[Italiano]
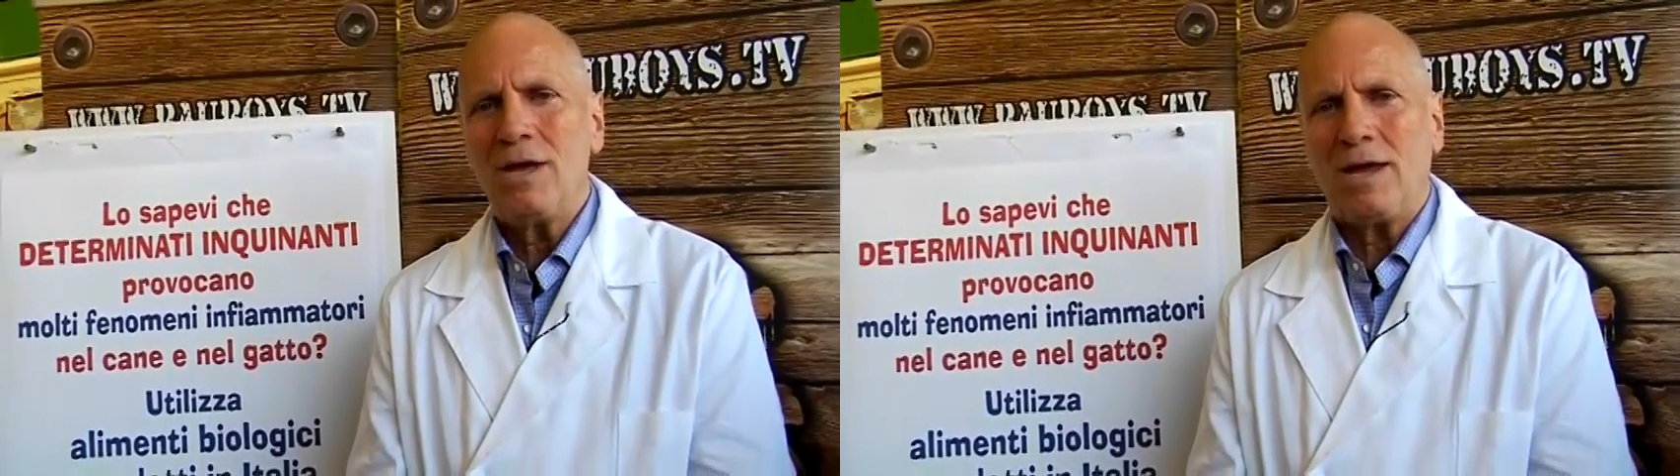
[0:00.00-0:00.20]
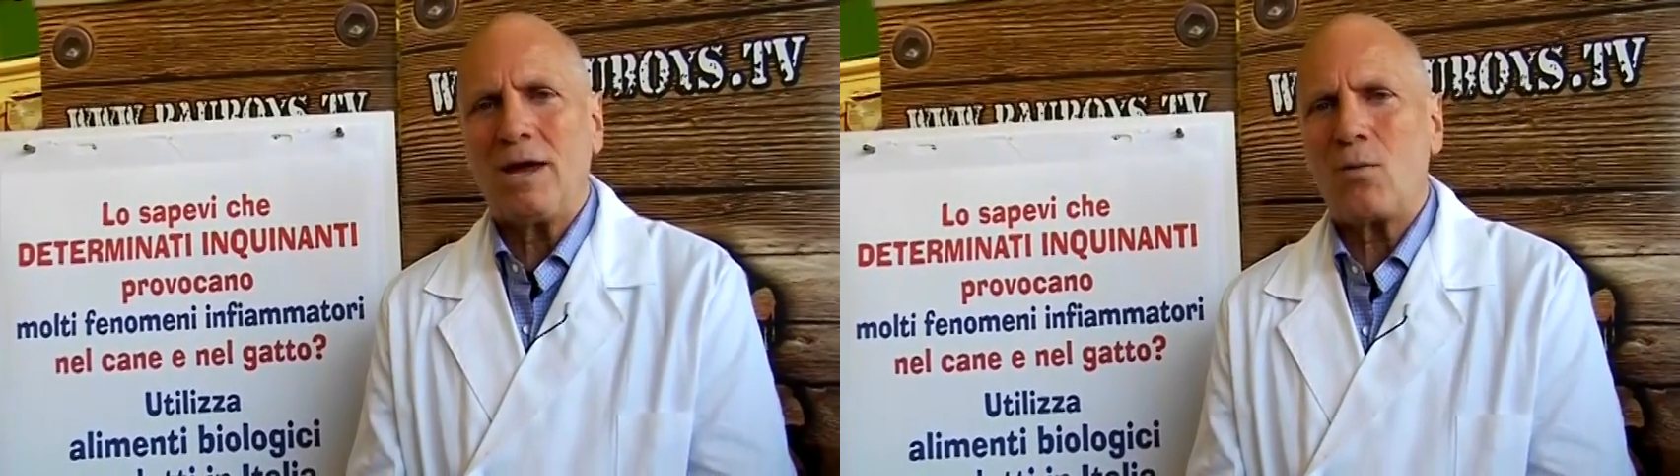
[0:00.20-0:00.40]

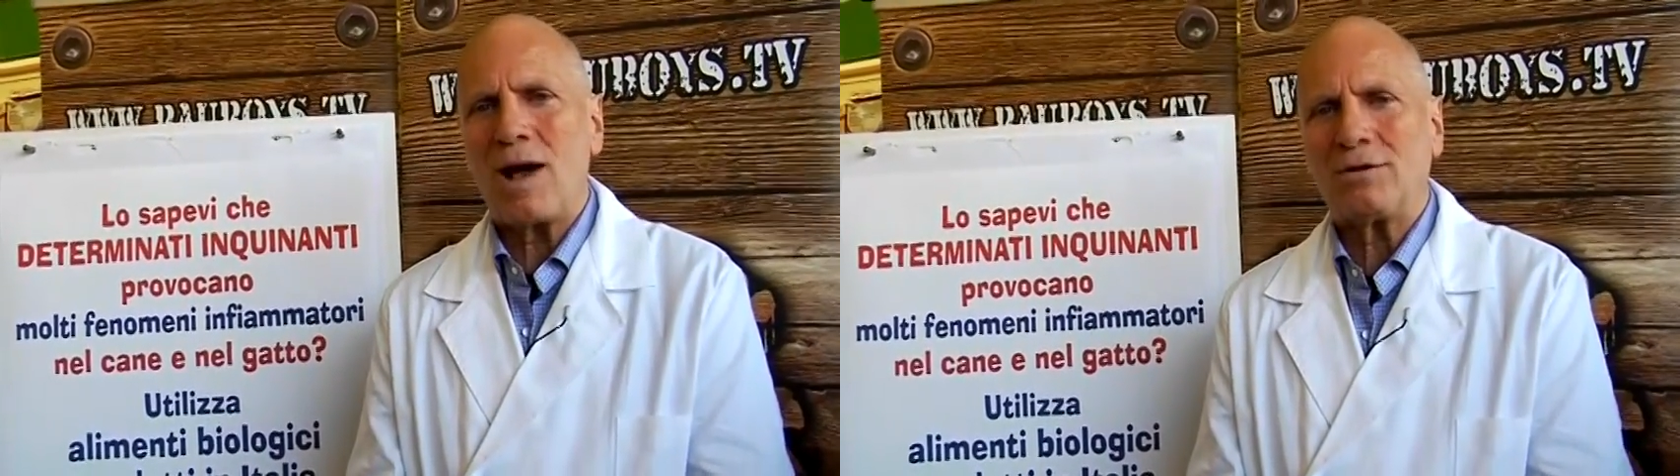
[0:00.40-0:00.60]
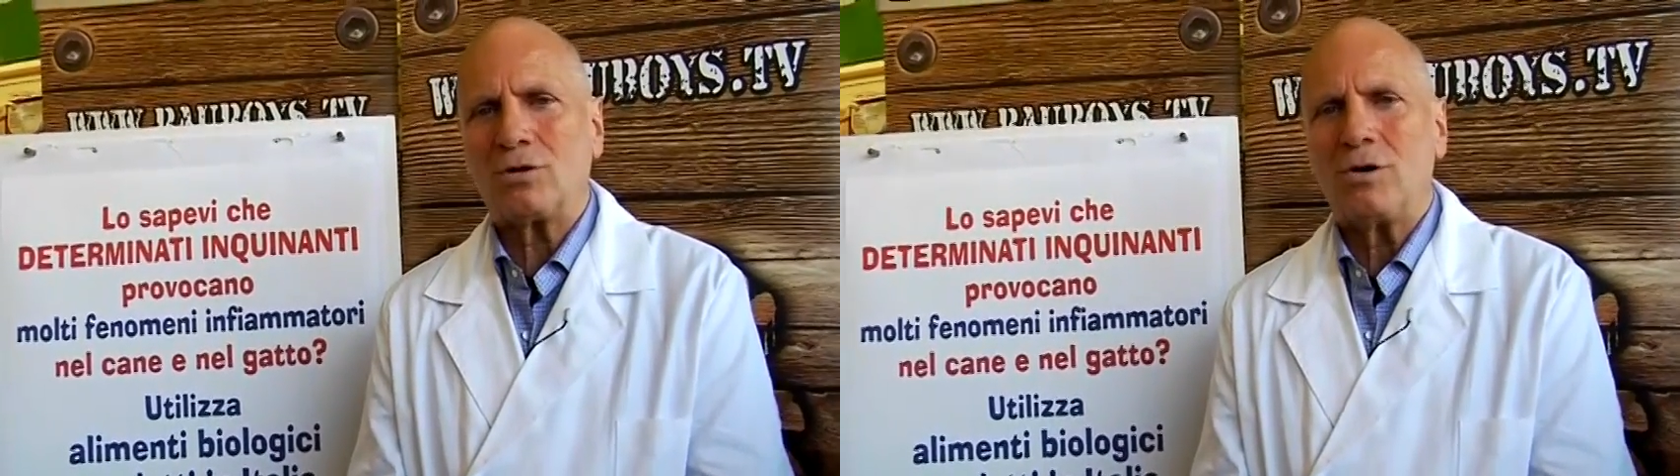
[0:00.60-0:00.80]
in
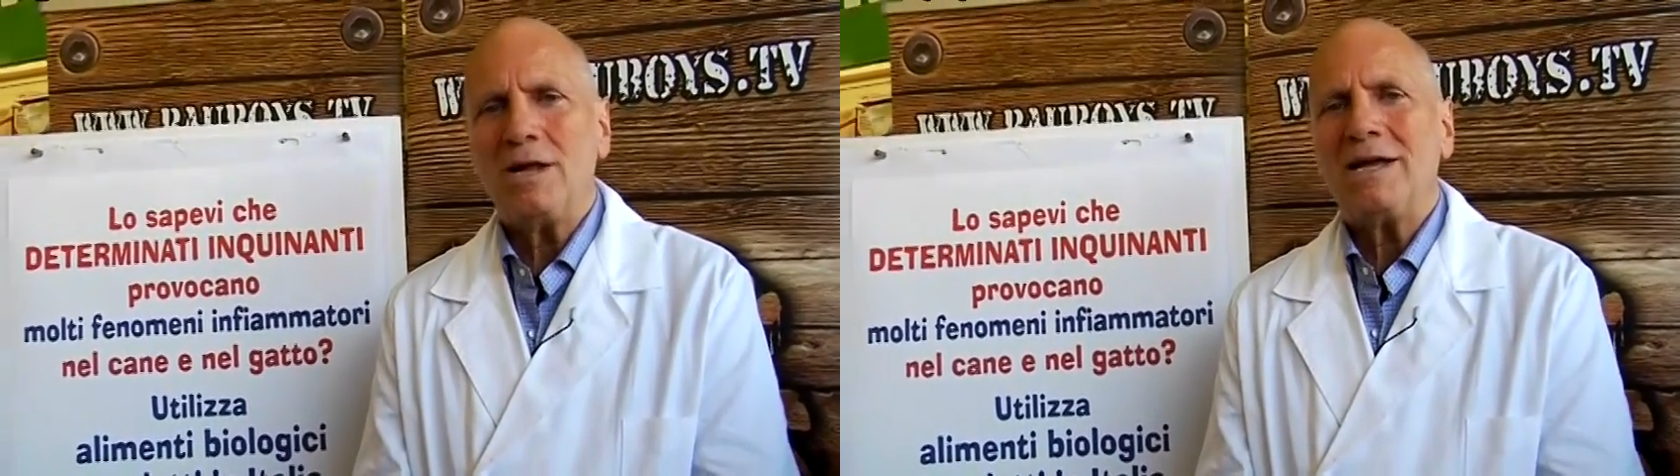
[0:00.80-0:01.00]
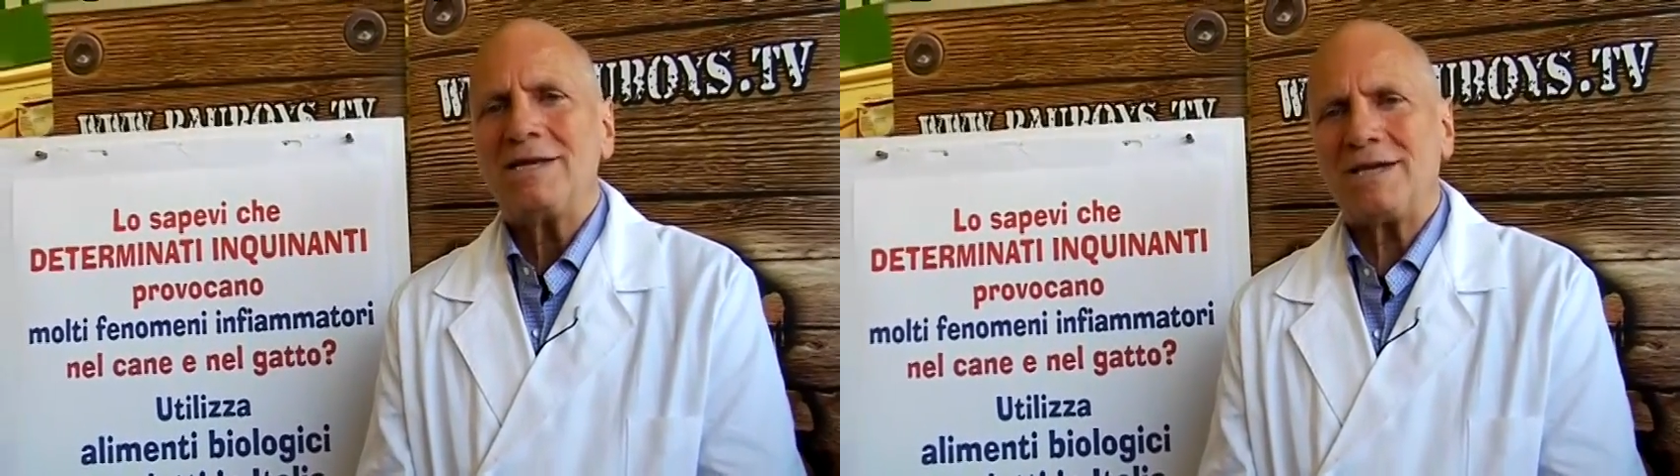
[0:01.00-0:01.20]
quanto
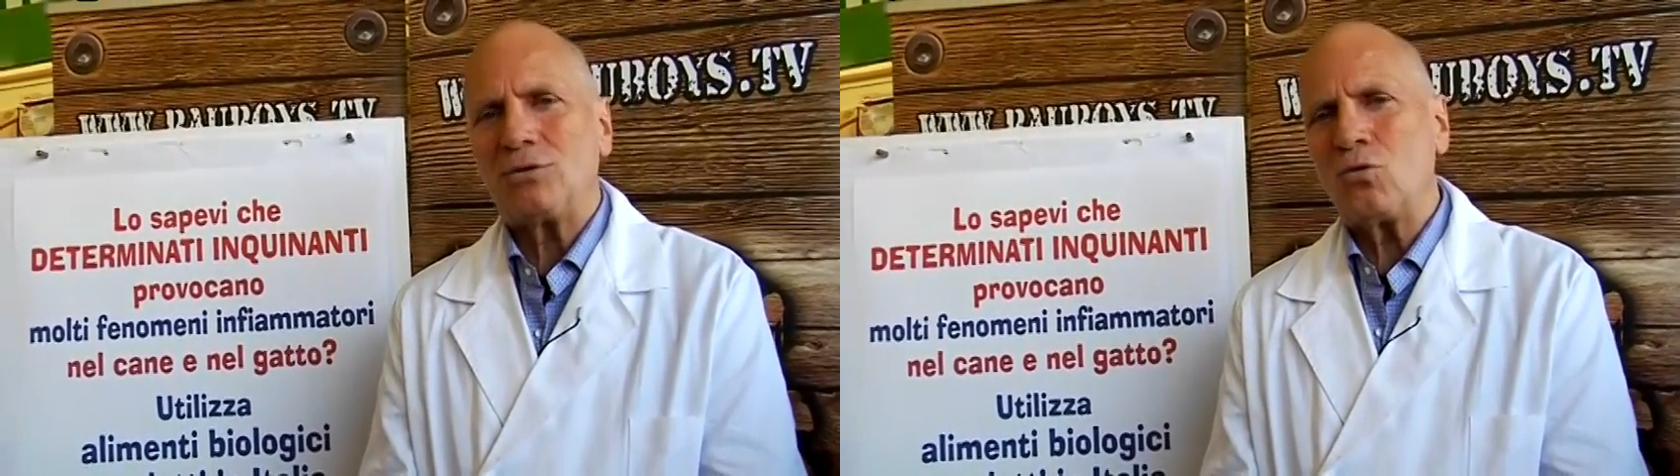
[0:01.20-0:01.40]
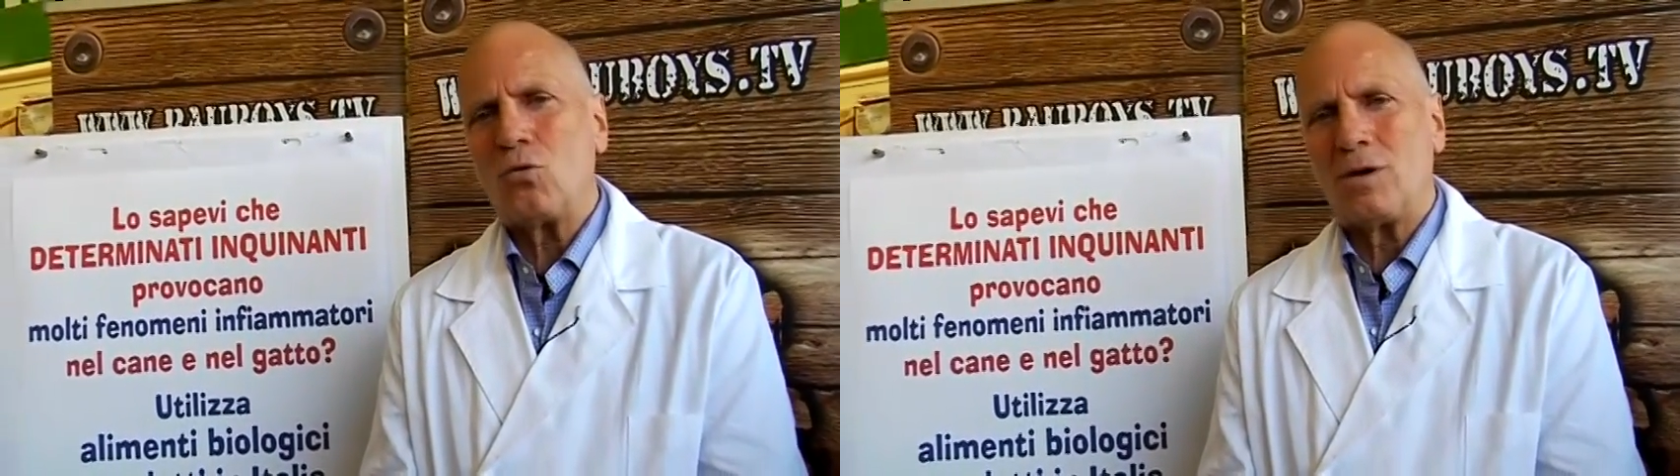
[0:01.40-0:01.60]
se
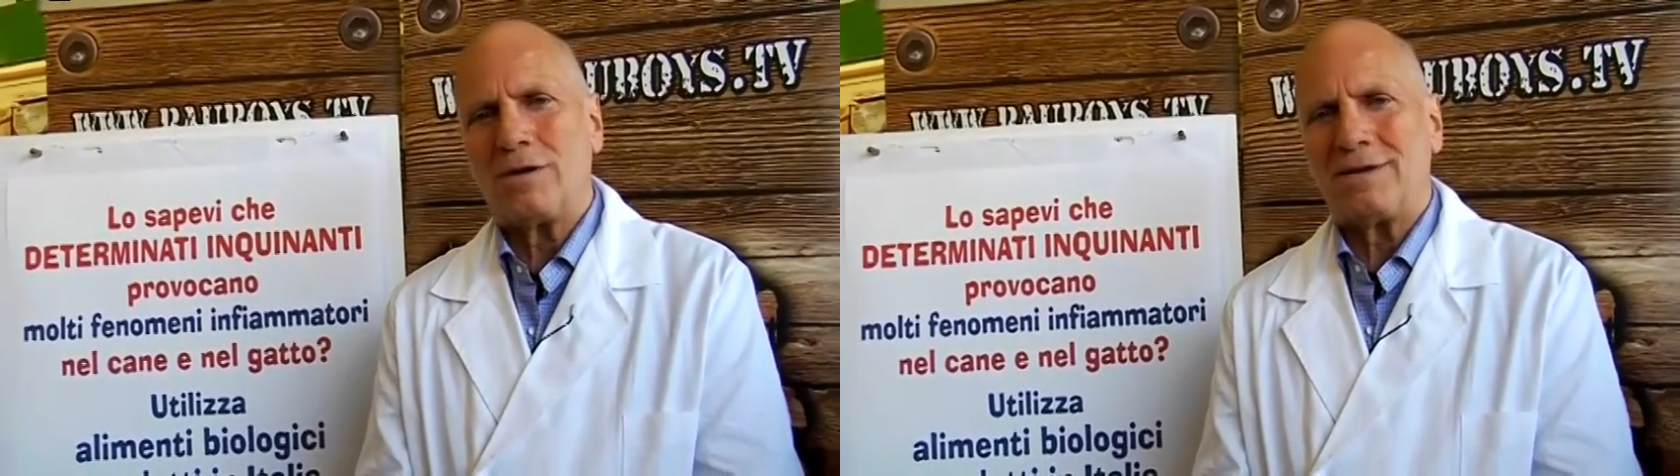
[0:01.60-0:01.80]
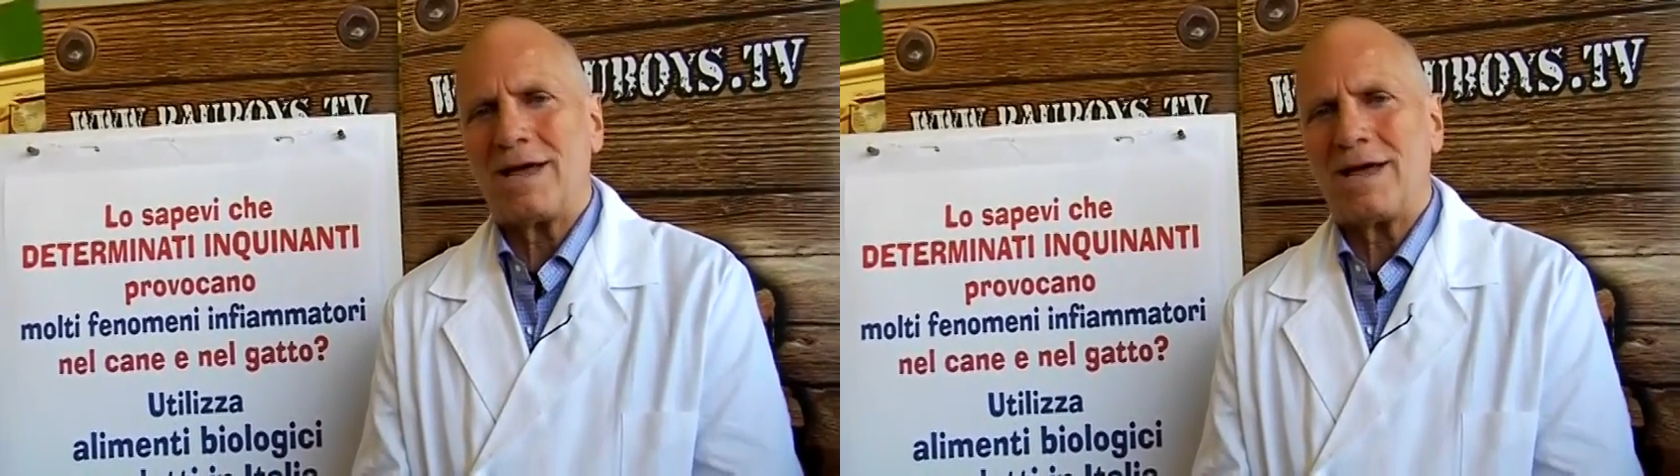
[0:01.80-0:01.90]
tu eh,